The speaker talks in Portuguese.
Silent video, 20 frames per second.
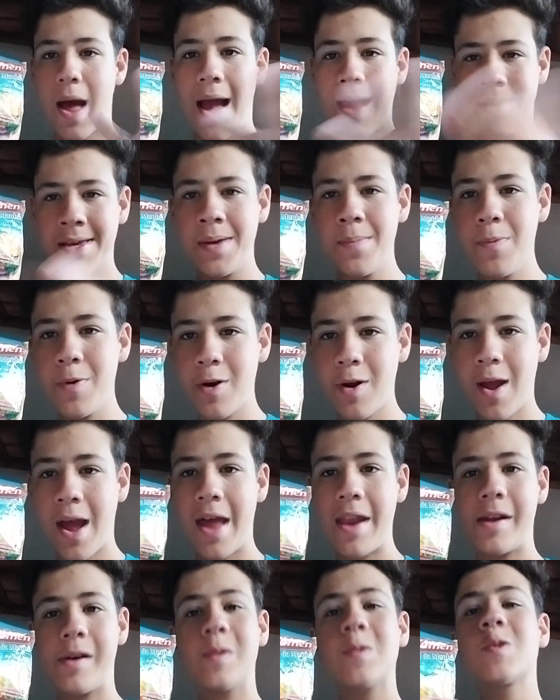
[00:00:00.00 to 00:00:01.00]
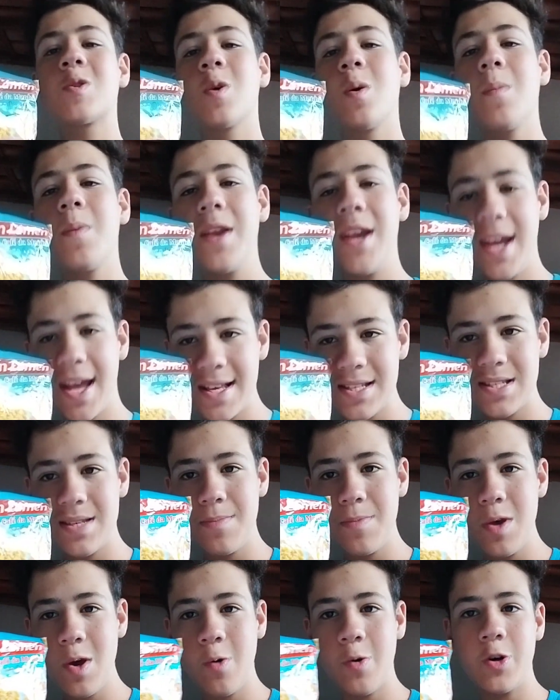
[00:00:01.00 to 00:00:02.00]
aqui pro canal sobre esse
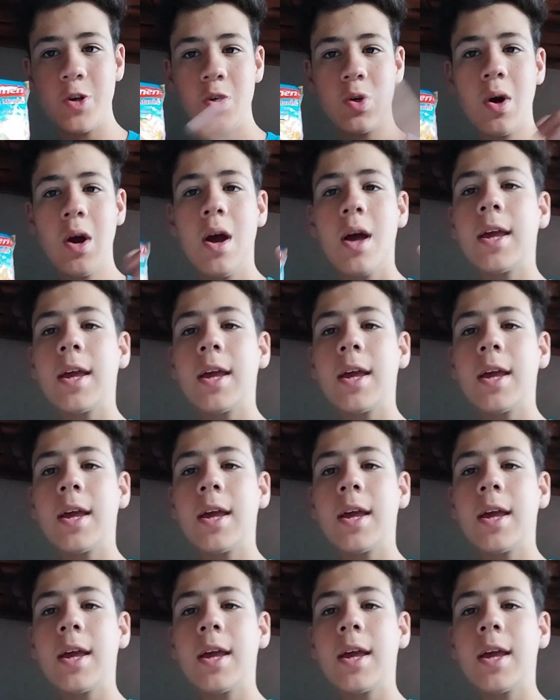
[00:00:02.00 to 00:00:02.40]
miojo.